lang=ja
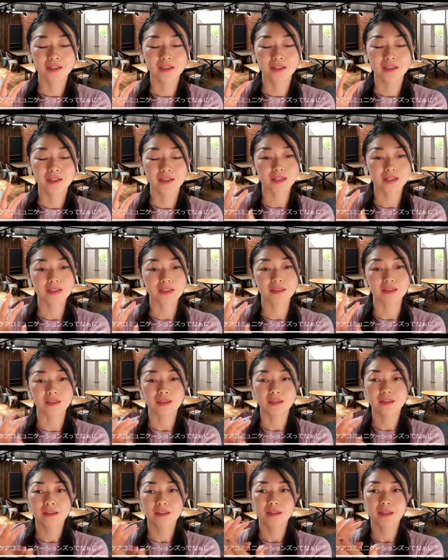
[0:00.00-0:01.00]
やはり
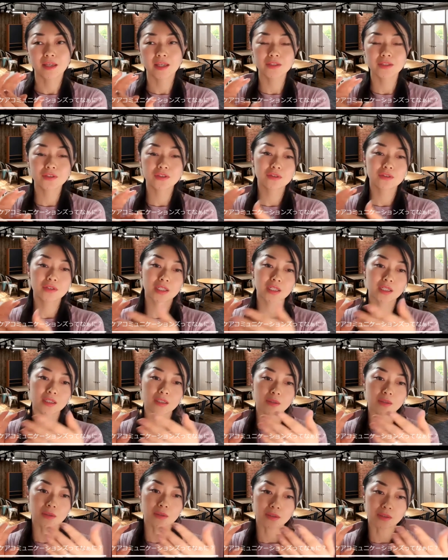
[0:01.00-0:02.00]
研修から
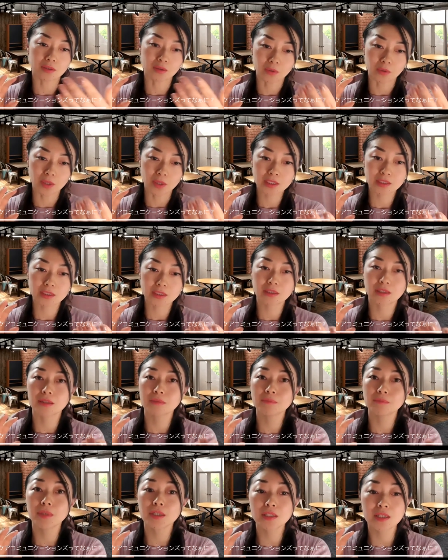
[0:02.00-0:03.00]
終わって
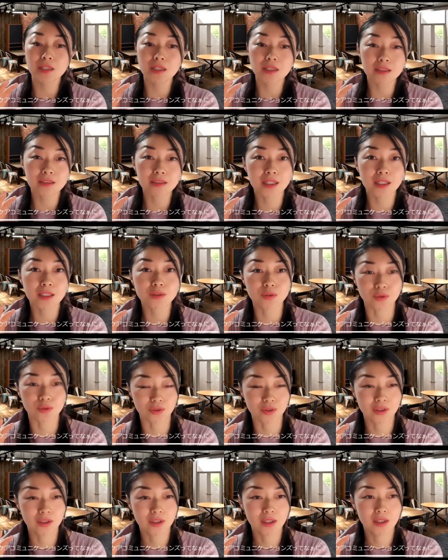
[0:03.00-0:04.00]
現場に帰った後
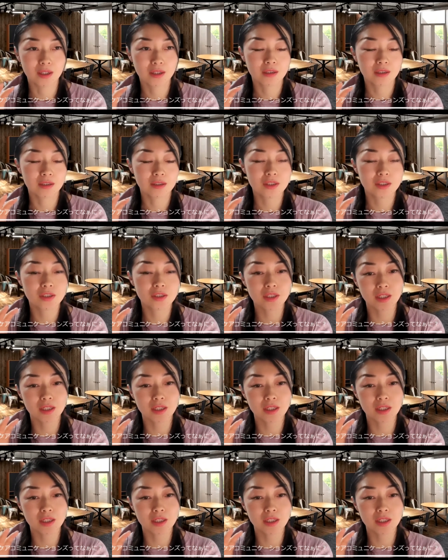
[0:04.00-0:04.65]
の支